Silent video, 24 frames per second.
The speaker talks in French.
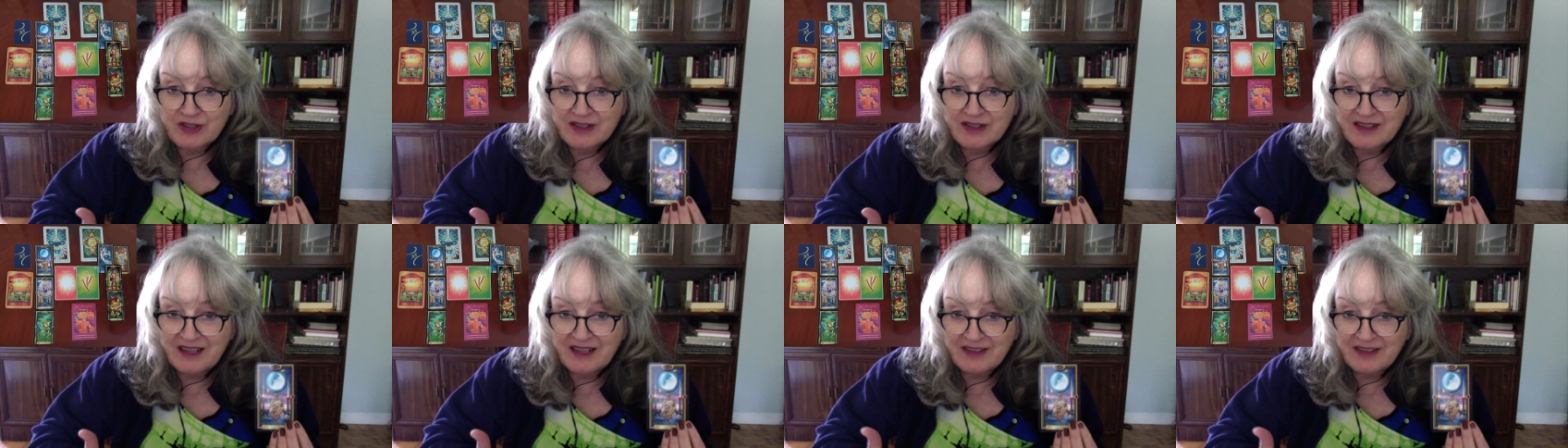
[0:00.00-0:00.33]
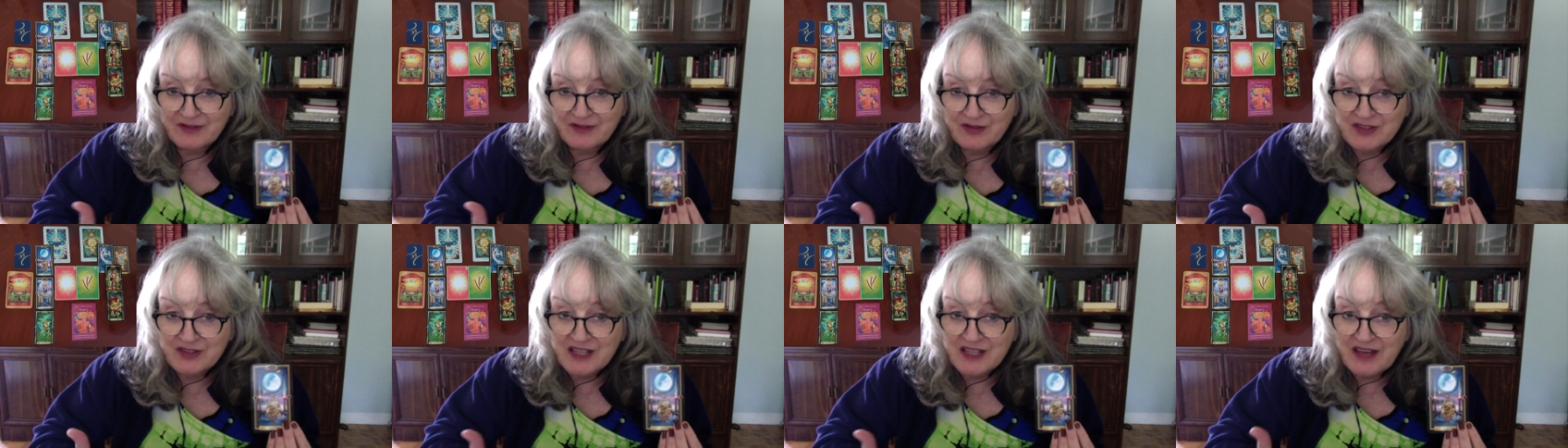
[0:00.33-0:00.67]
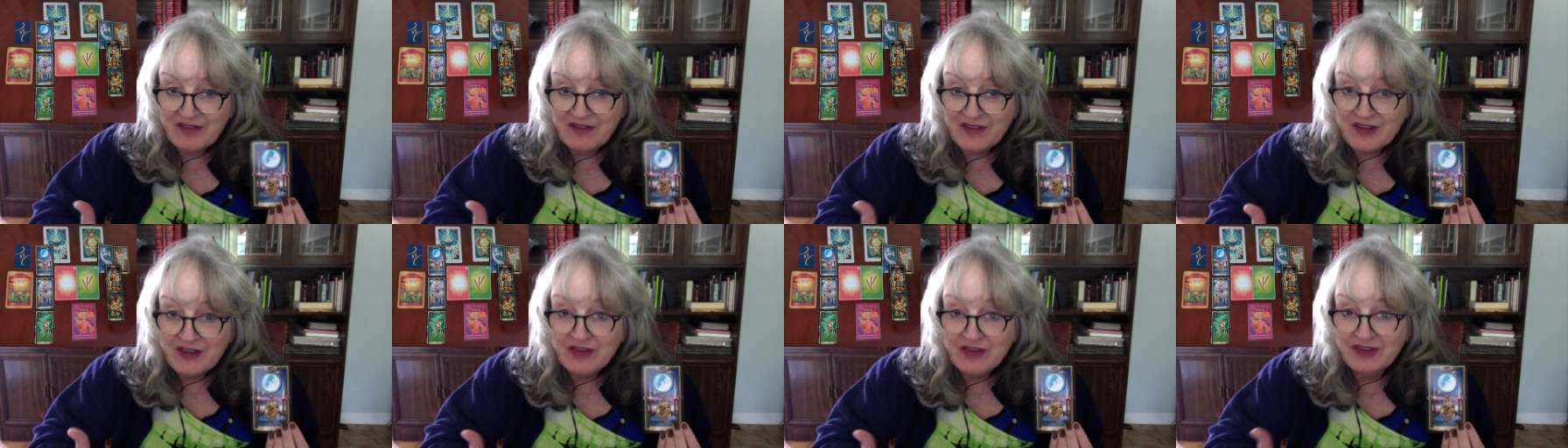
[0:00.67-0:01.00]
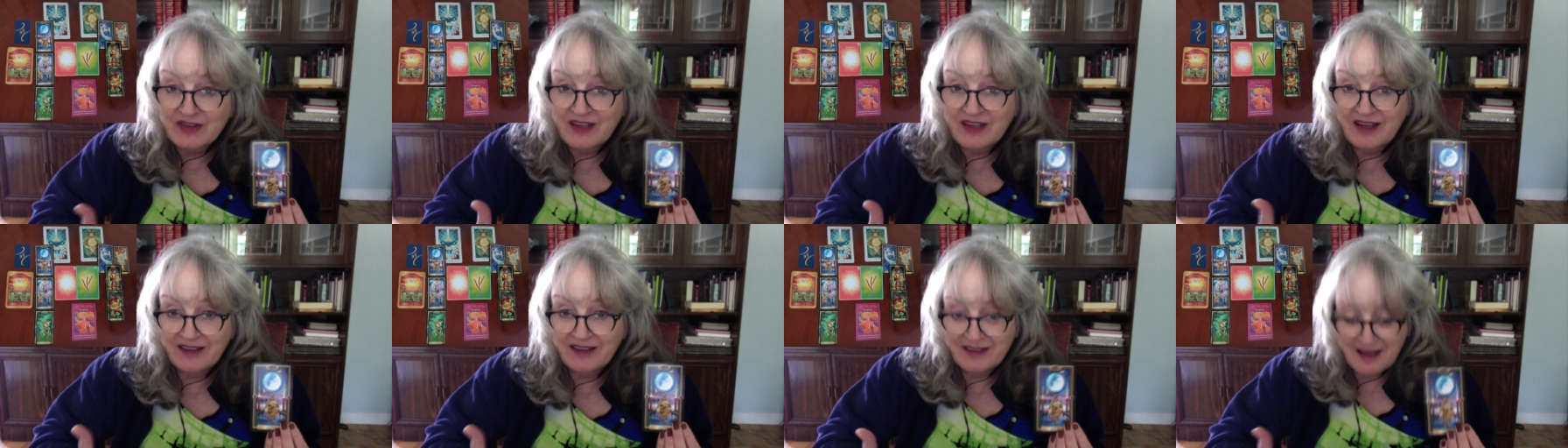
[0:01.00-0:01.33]
vous avez une
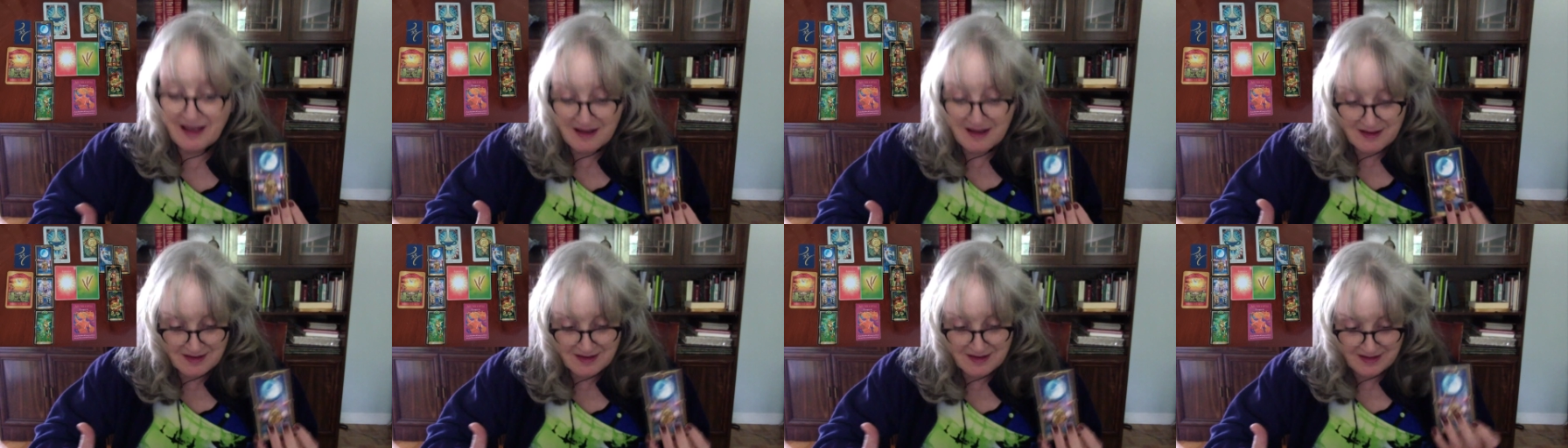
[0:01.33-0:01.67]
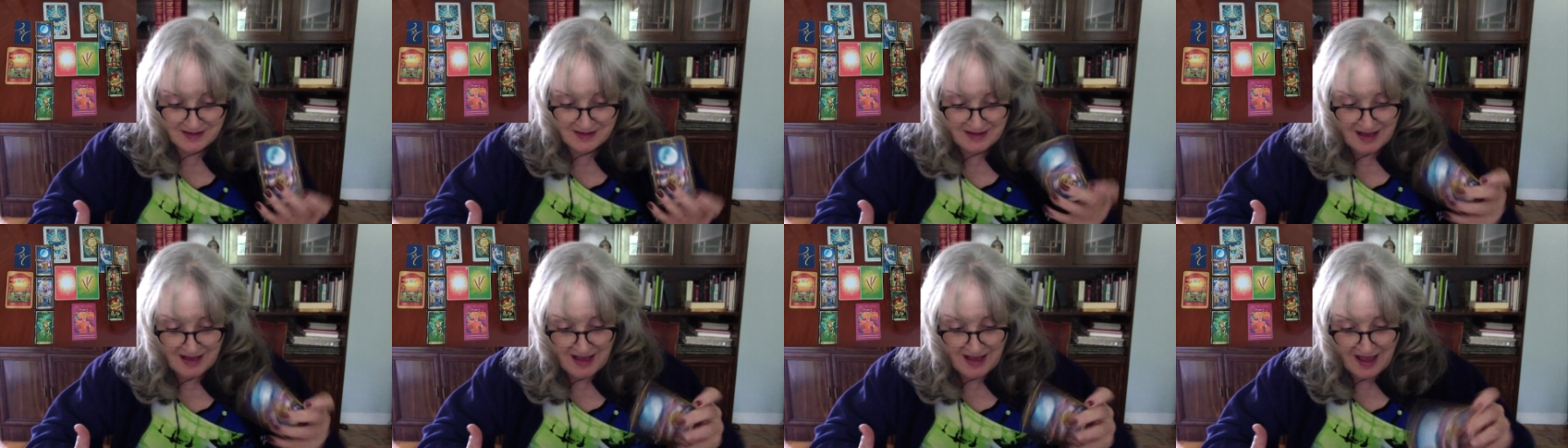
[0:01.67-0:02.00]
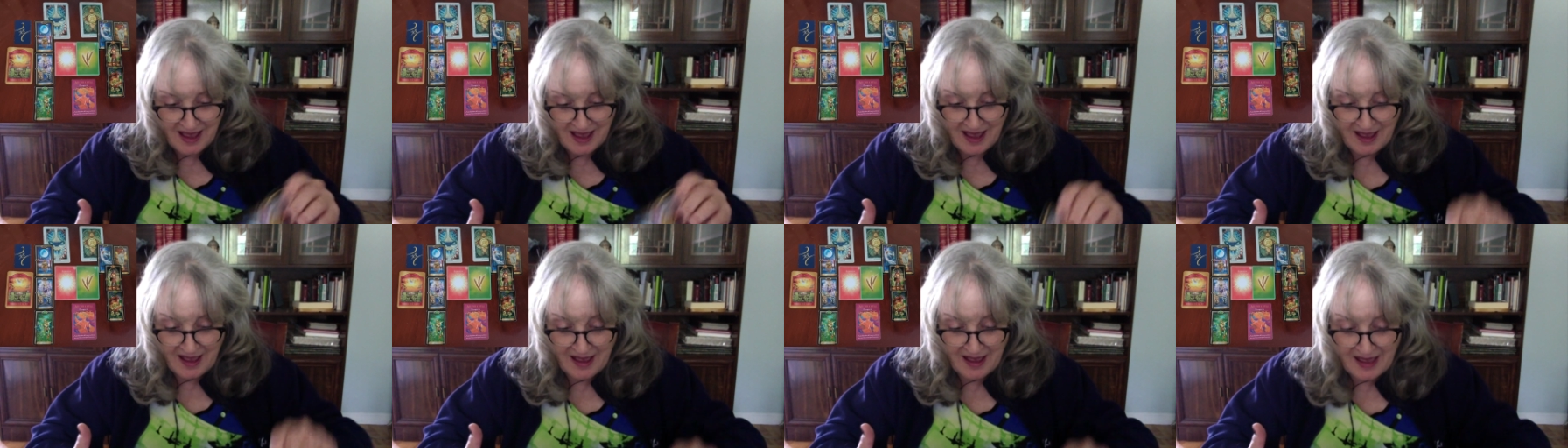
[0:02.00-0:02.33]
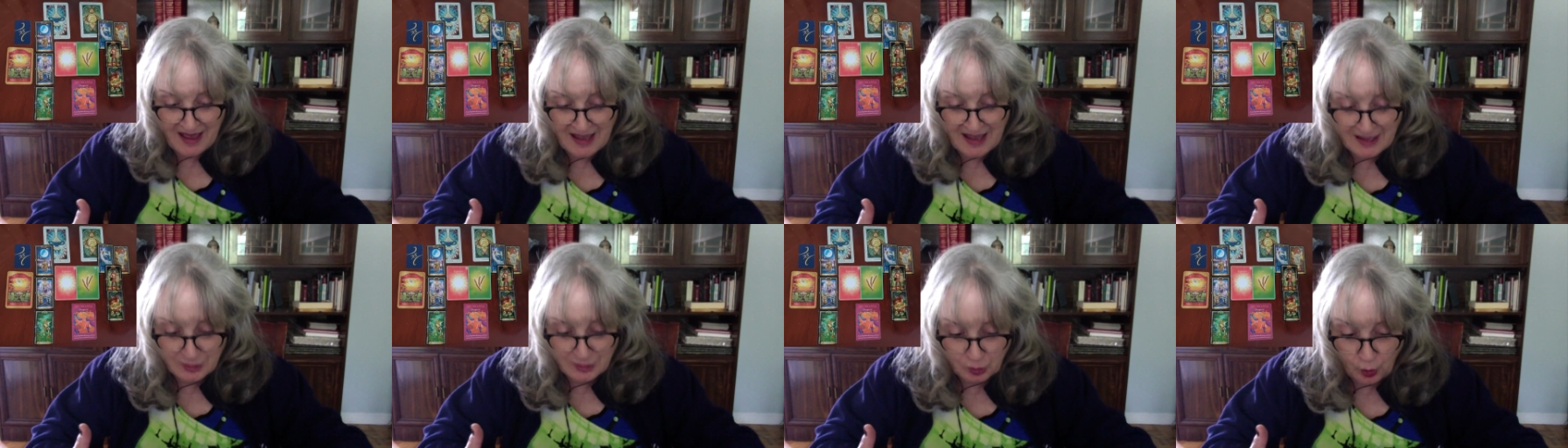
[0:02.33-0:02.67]
tendance à
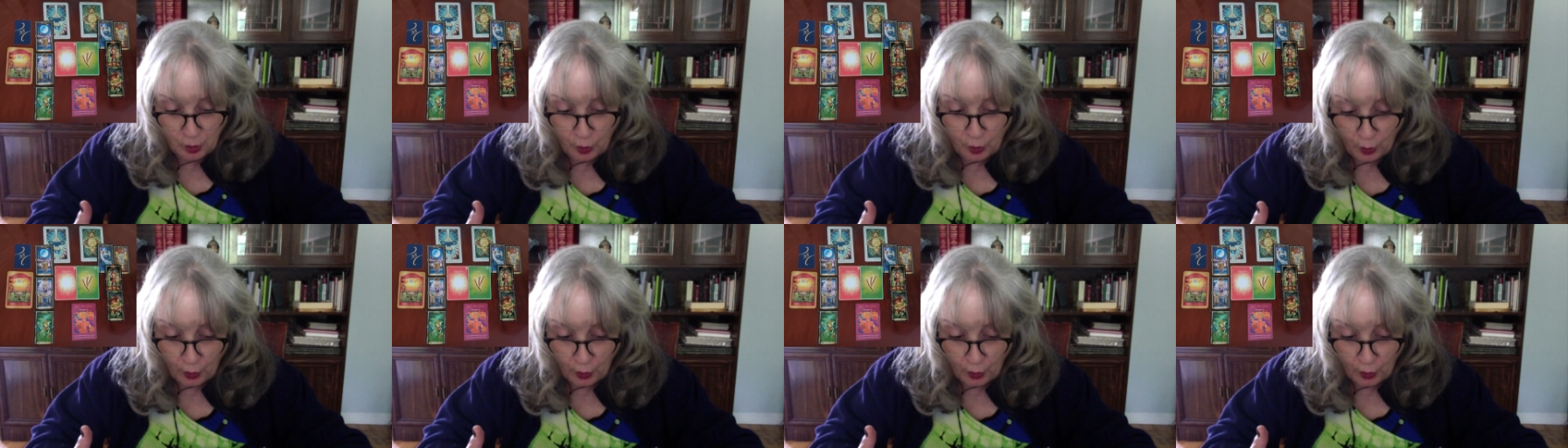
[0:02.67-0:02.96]
être